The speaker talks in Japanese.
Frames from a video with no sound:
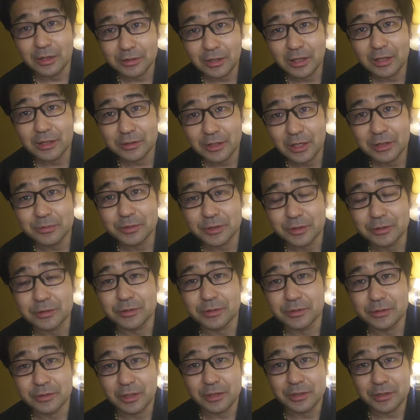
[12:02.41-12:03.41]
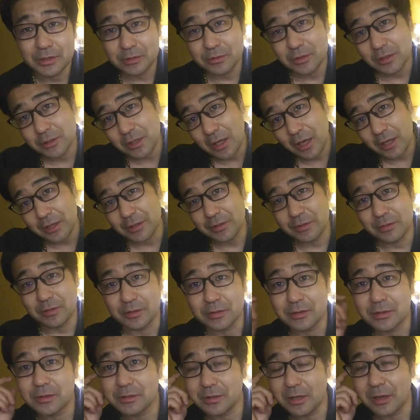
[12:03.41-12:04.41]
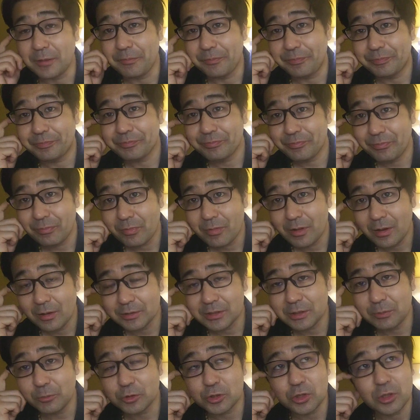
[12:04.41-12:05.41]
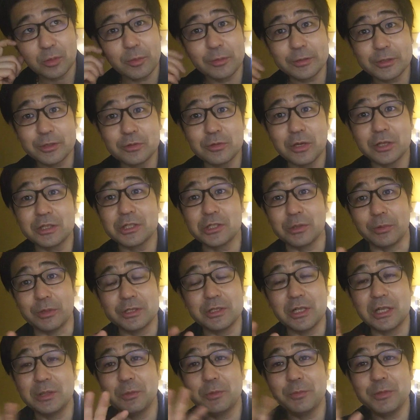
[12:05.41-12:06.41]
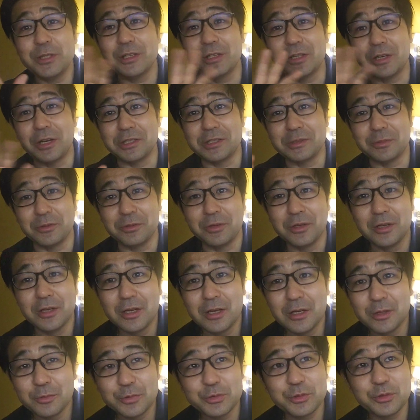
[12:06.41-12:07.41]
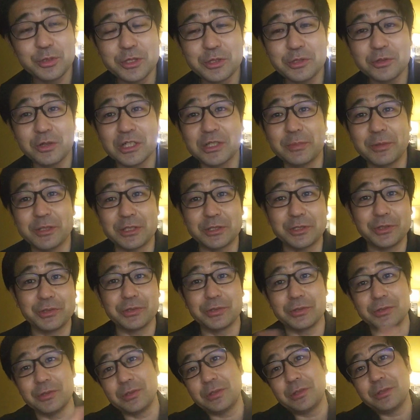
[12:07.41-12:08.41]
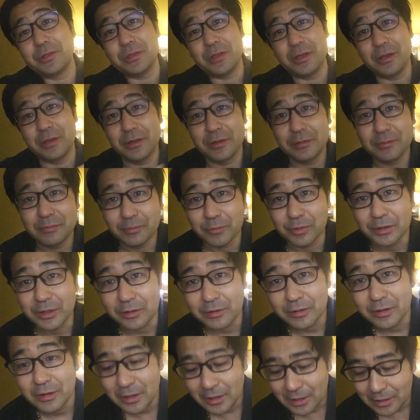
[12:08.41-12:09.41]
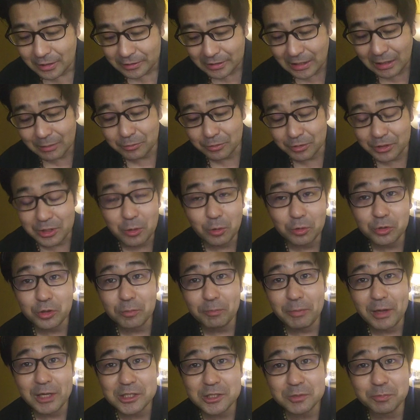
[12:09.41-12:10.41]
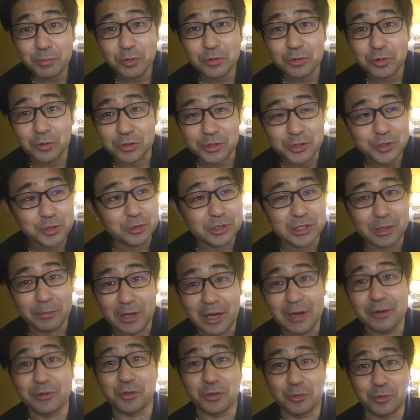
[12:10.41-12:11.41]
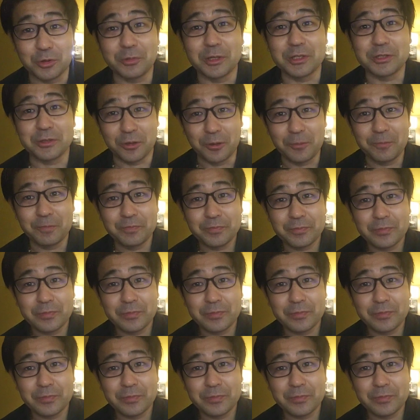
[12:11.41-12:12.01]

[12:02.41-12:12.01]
あ、だ、大丈夫です。じゃ行ってください。とか言って。で、もうそのまま通過でして、私何も見せてないですよ。普通に通過しました。スーッつって。もうね、多分日本のパスポートの強さもあると思いますよ。